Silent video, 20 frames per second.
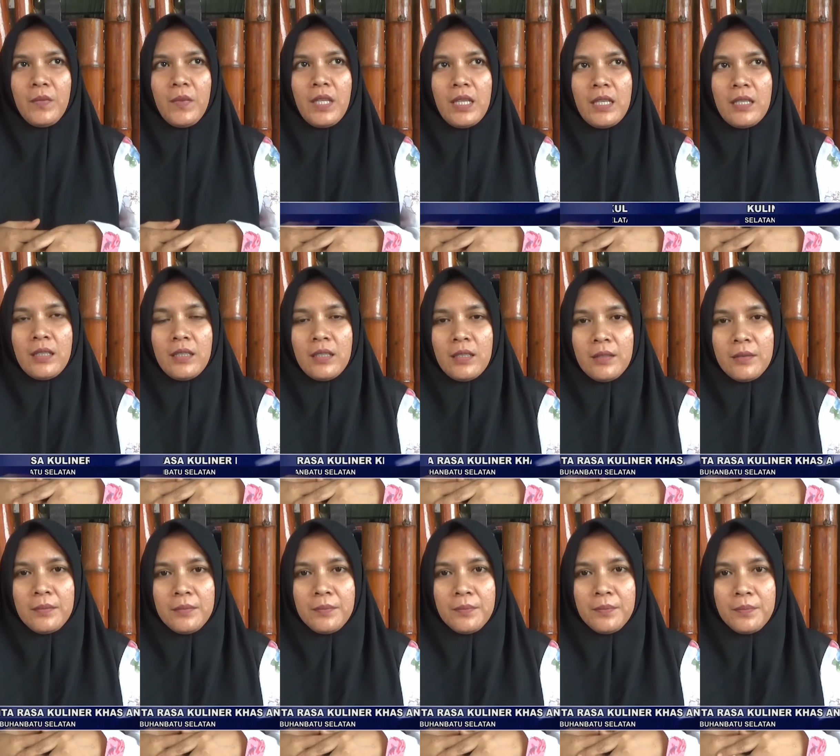
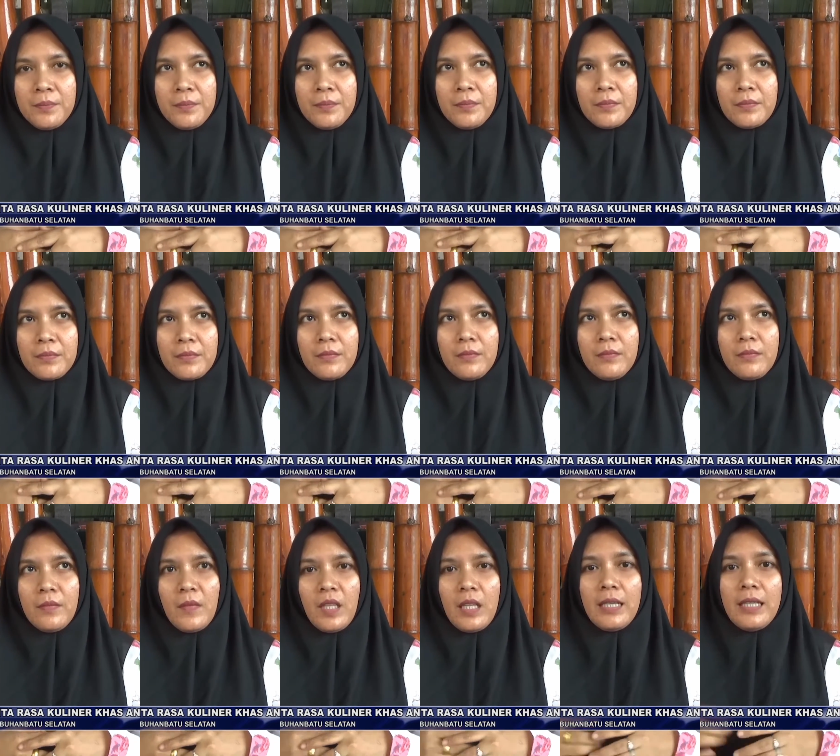Andaliman itu berbentuk
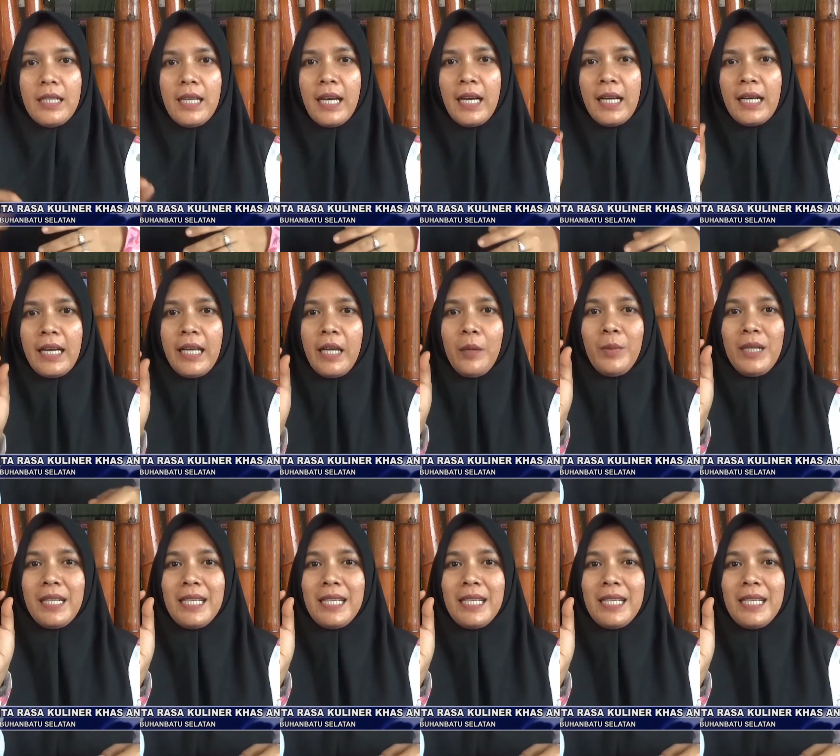dia, dia kayak